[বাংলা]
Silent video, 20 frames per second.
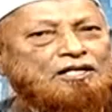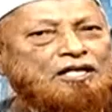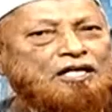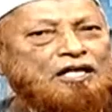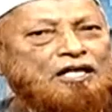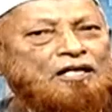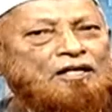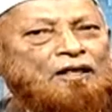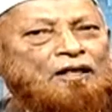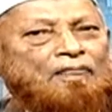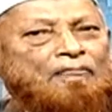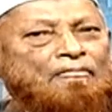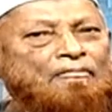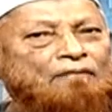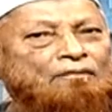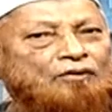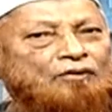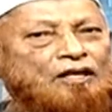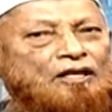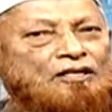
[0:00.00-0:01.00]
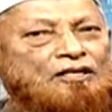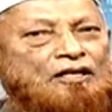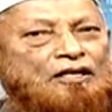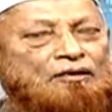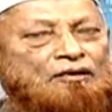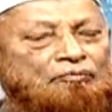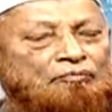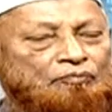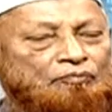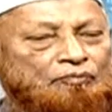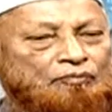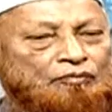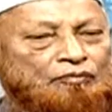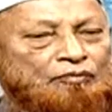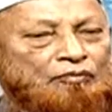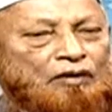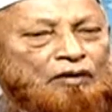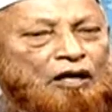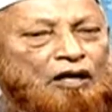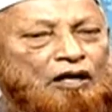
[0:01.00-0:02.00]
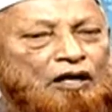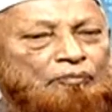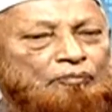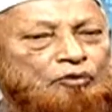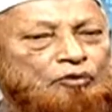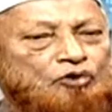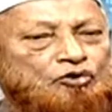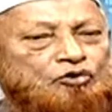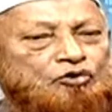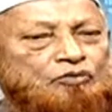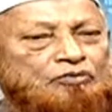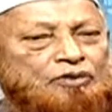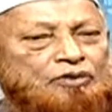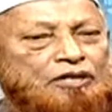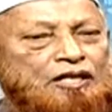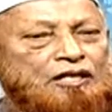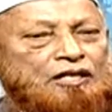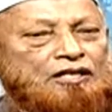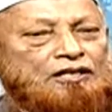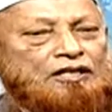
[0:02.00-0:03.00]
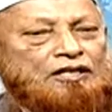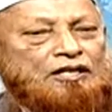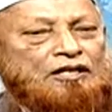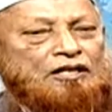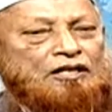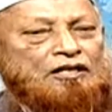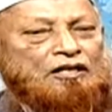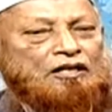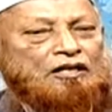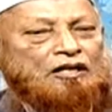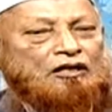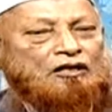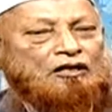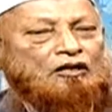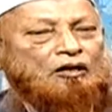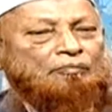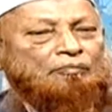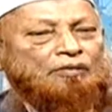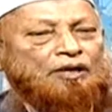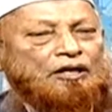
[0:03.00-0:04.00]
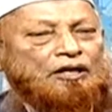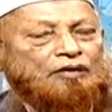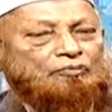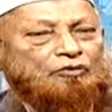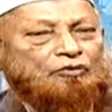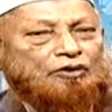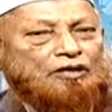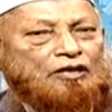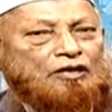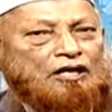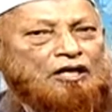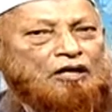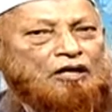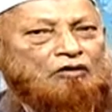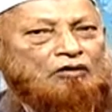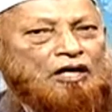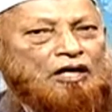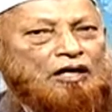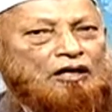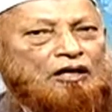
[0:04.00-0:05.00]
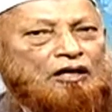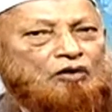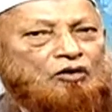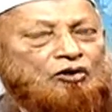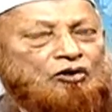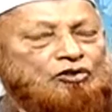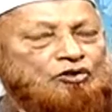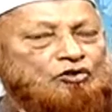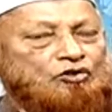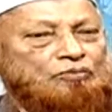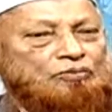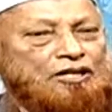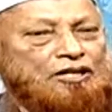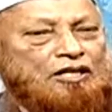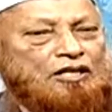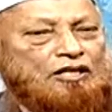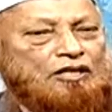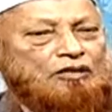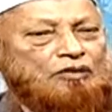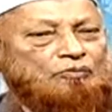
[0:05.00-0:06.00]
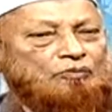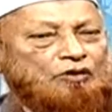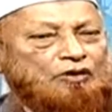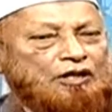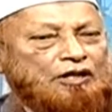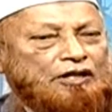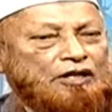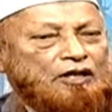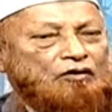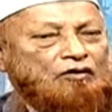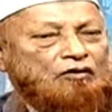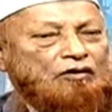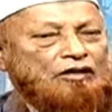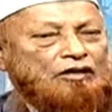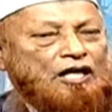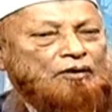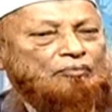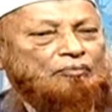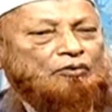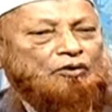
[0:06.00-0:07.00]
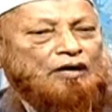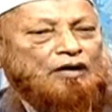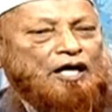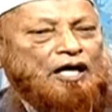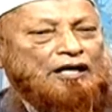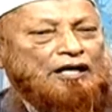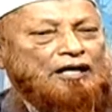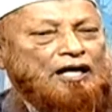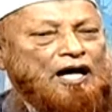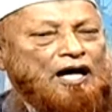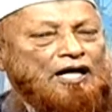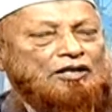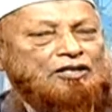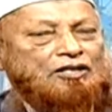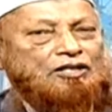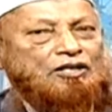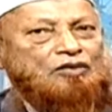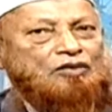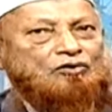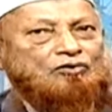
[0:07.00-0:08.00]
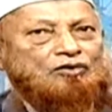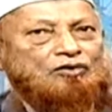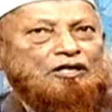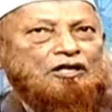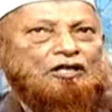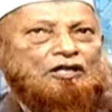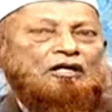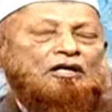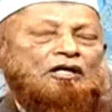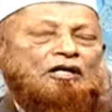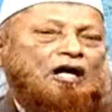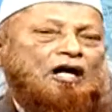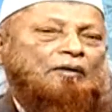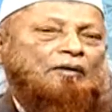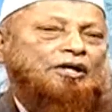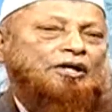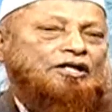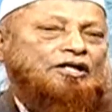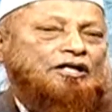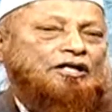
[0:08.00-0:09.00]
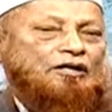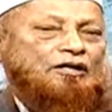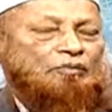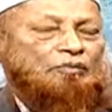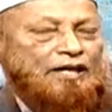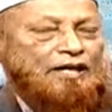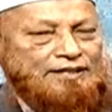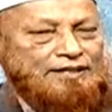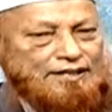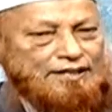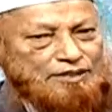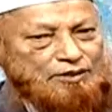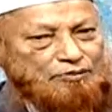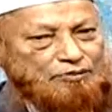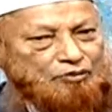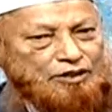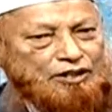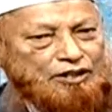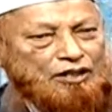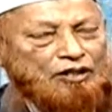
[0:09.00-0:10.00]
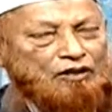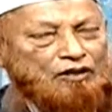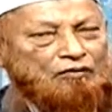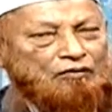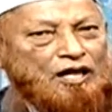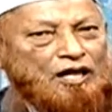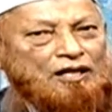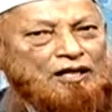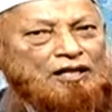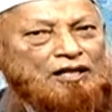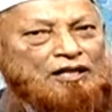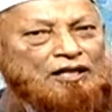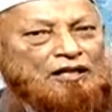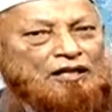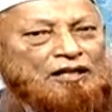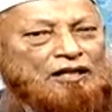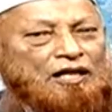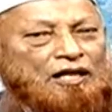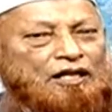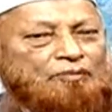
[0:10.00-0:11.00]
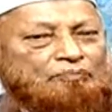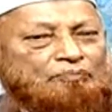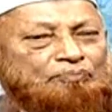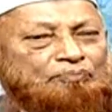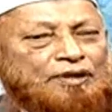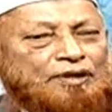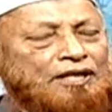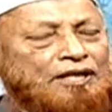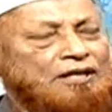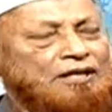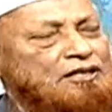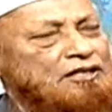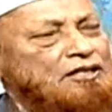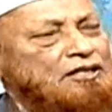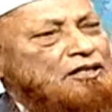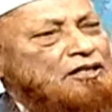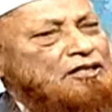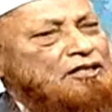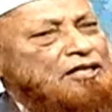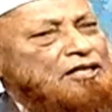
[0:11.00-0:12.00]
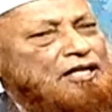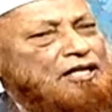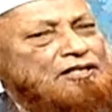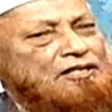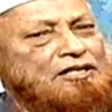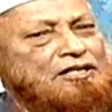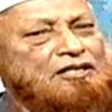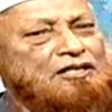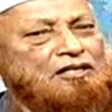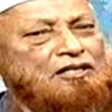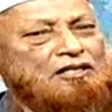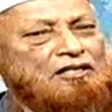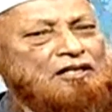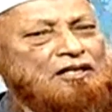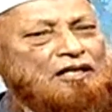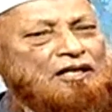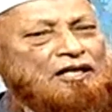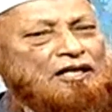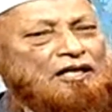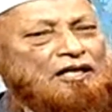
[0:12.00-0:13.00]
আছে যে এই যে পঞ্চম শ্রেণীতে গভর্নমেন্টের পরীক্ষা নেওয়া অষ্টম শ্রেণীতে পরীক্ষা নেওয়া তারপর এর আগে ছিল যে মেট্রিক বা এসএসসি পরীক্ষা নেওয়া এই পিএসসি জেএসসি